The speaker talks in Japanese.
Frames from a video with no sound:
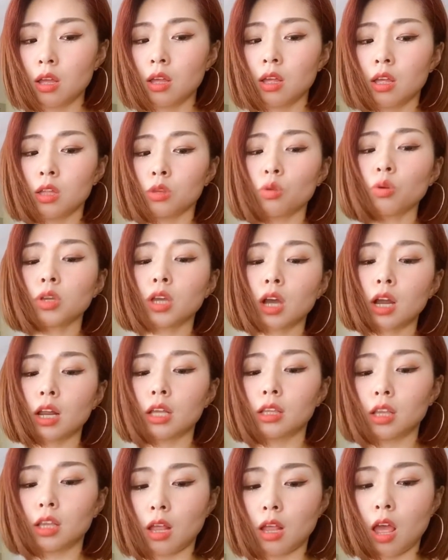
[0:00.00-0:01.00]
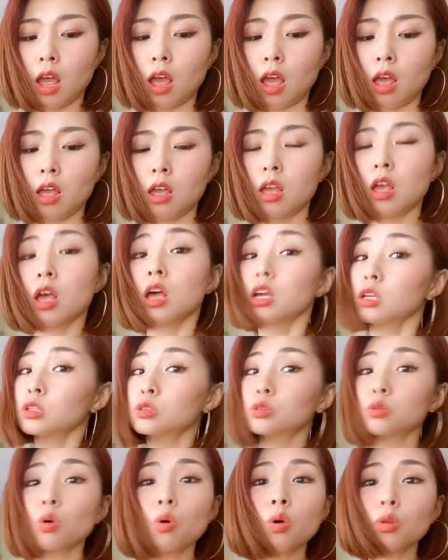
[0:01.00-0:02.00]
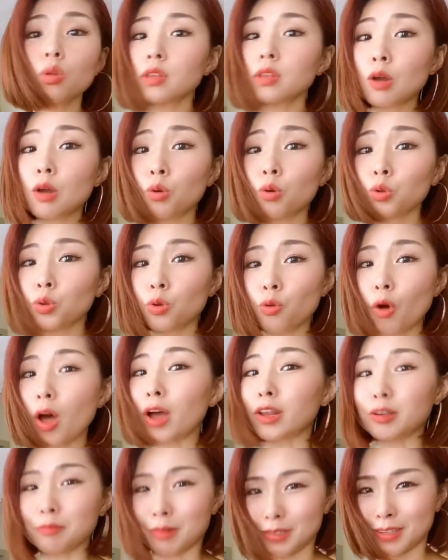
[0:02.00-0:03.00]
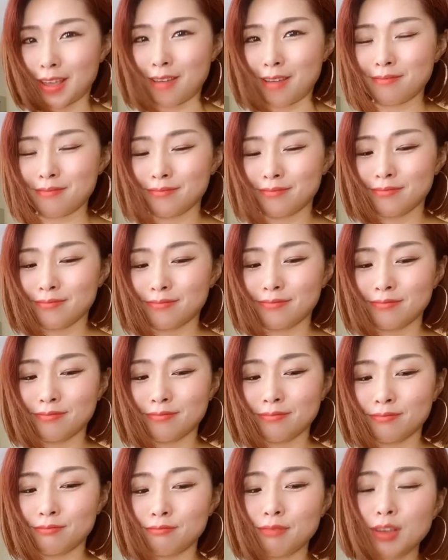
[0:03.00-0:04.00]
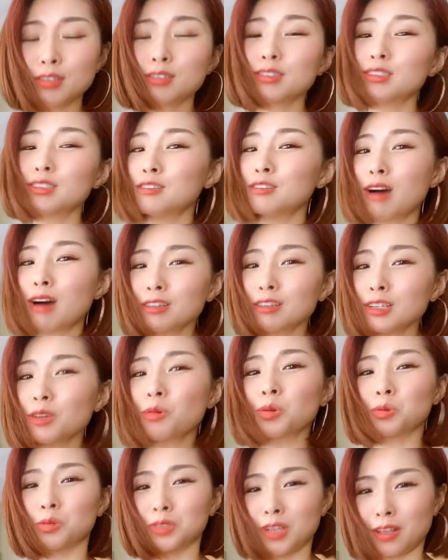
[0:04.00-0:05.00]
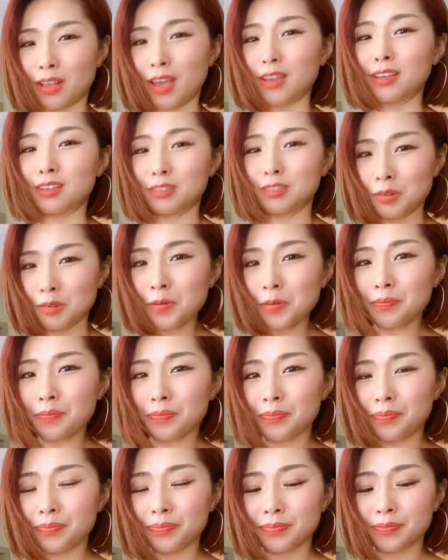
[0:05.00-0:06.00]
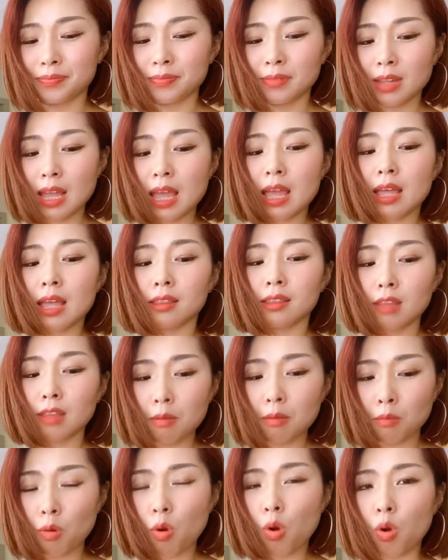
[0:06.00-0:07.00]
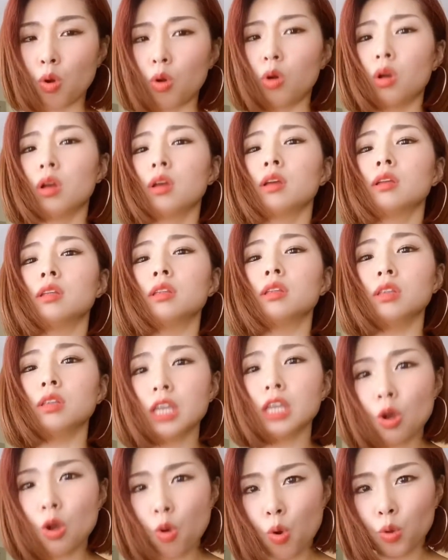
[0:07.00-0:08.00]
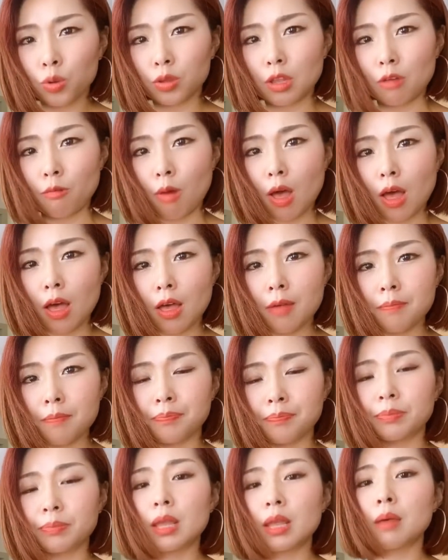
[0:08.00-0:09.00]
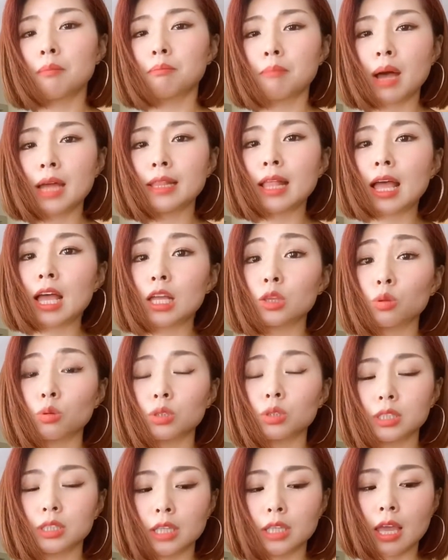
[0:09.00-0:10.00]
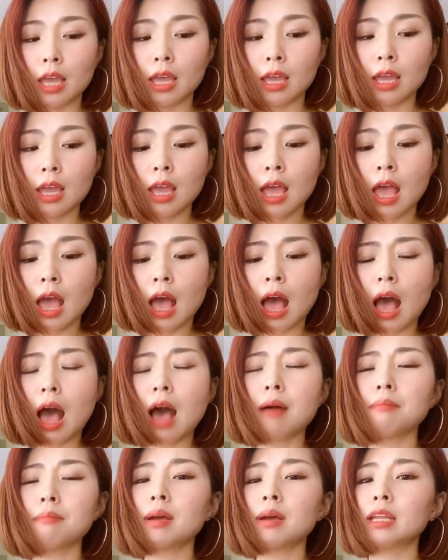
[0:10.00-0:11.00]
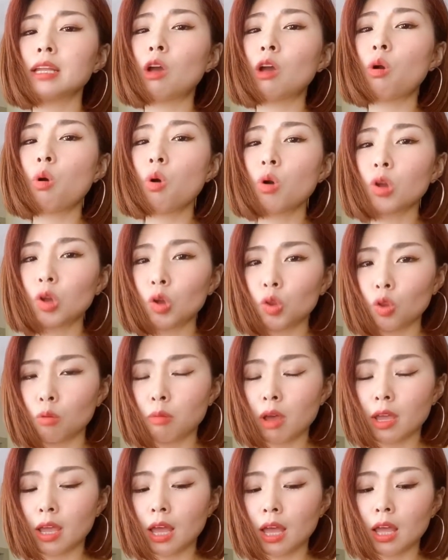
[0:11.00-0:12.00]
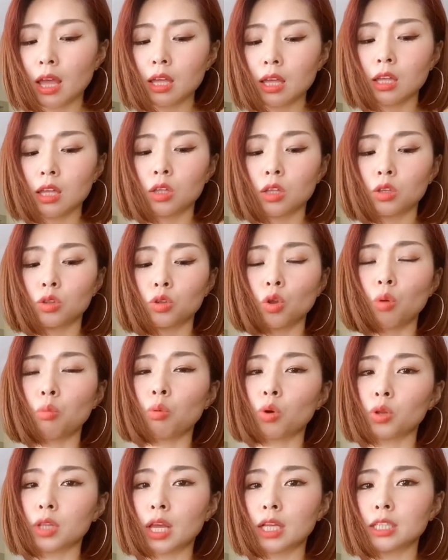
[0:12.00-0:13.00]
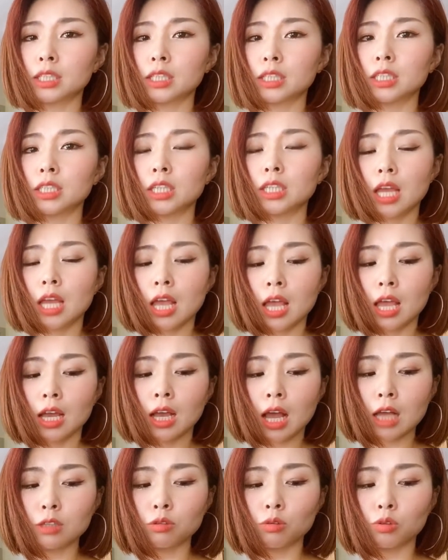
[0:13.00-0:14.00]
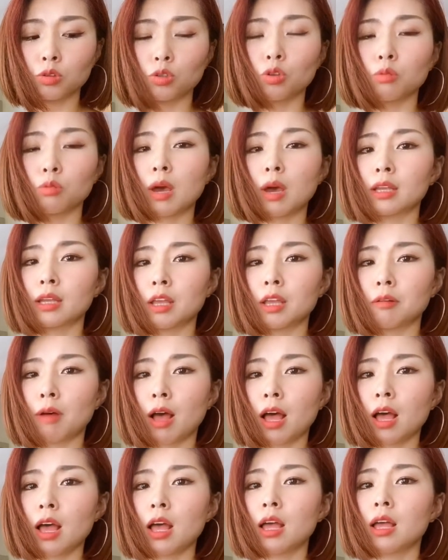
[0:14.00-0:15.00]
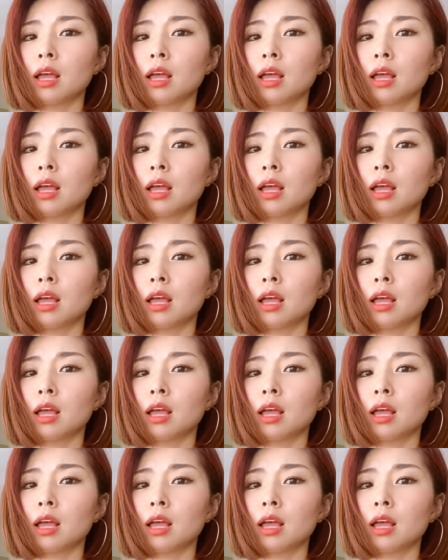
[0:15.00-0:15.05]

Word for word: と聞かれたらそんなことはありません別に悪いことじゃないですよでも日本ではマナーとしてあまり公共の場や友達家族の前では